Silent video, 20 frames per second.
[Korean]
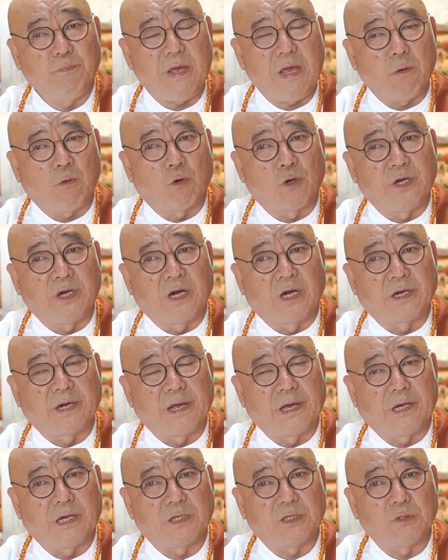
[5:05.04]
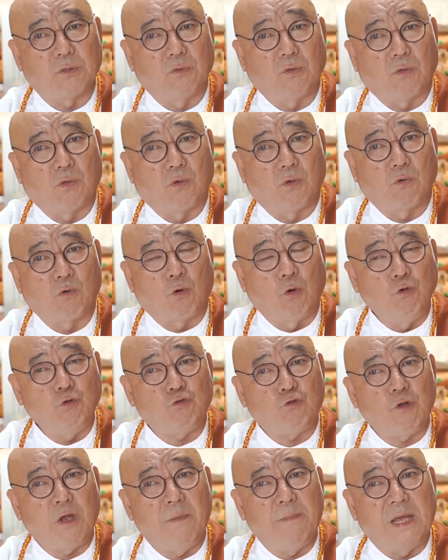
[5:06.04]
빼골이라 그래가지고
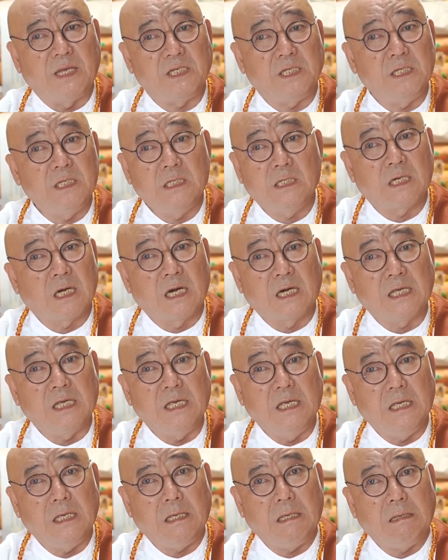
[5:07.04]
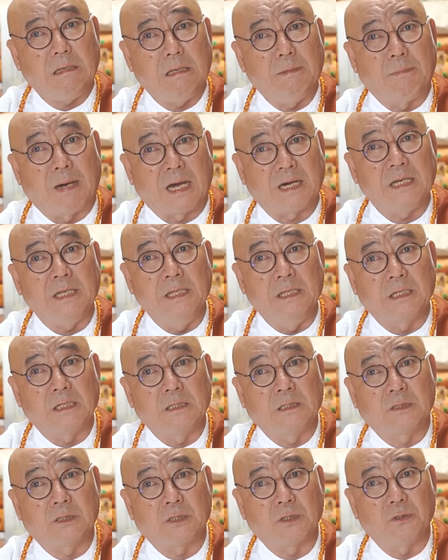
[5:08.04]
골수에 맺힌 거라는 이, 이 말이 있는
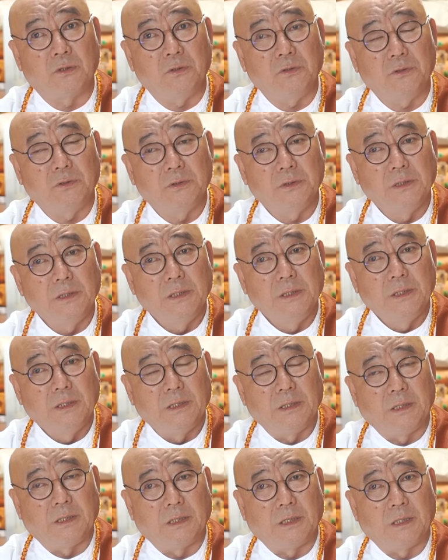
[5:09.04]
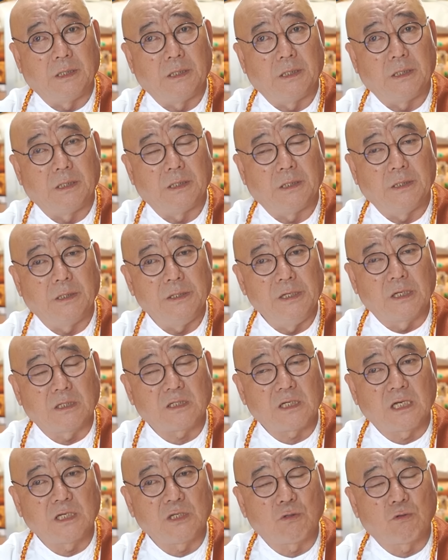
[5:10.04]
거거든요. 네. 어,
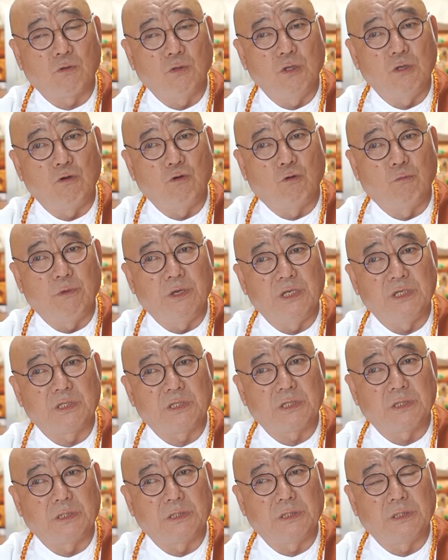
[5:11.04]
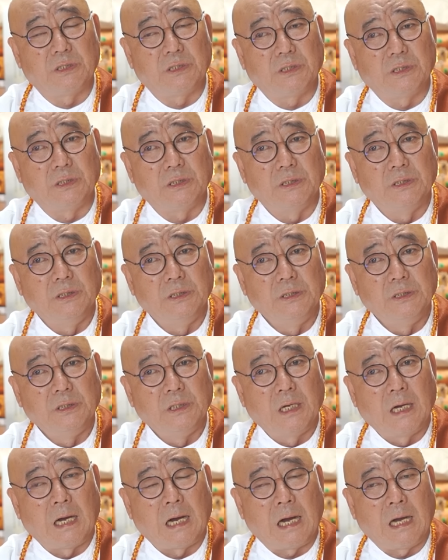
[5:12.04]
역사적으로 내려오면서
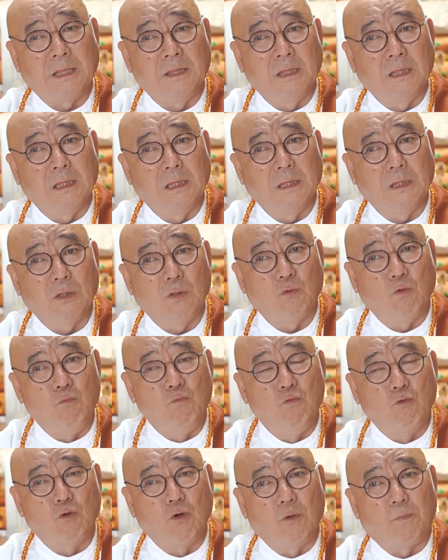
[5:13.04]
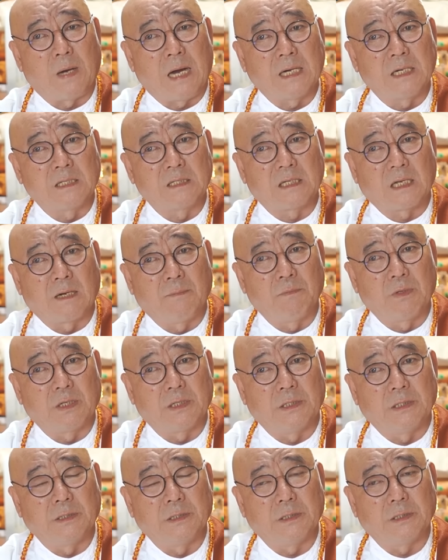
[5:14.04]
한 운물을 파는
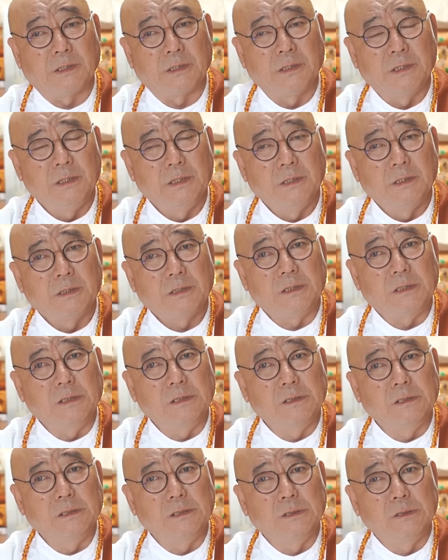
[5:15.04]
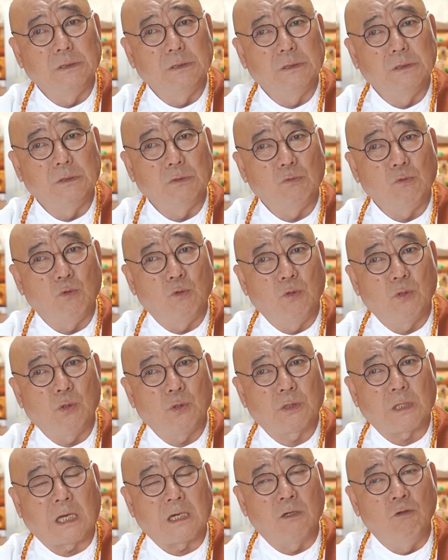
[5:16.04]
사람들은 그
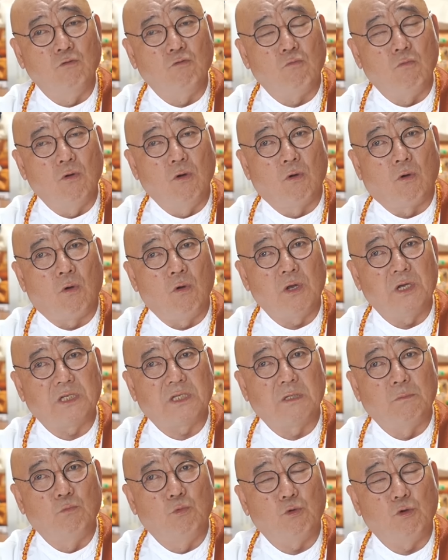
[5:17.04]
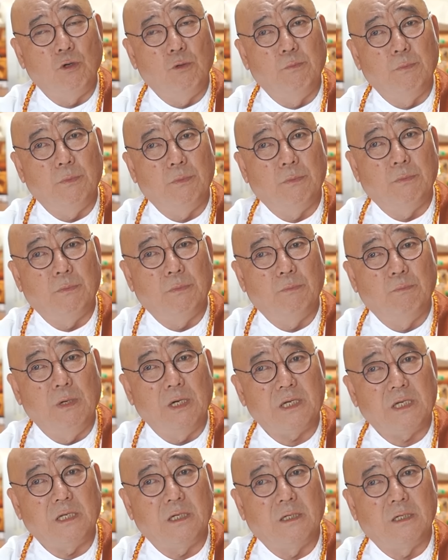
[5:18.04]
다른 우물로 옮겨서 물을
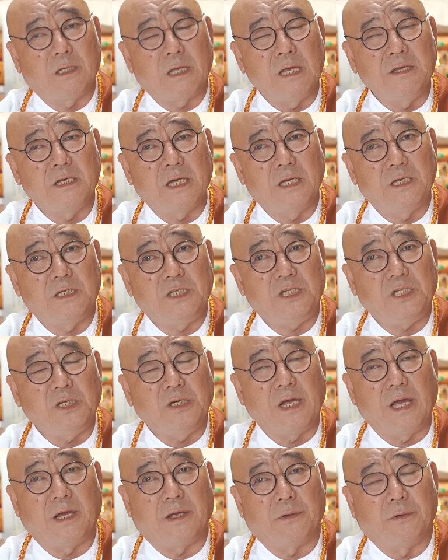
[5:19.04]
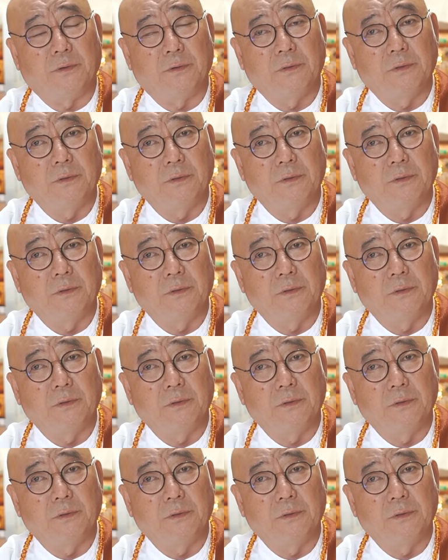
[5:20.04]
먹기를 굉장히 싫어해요. 에?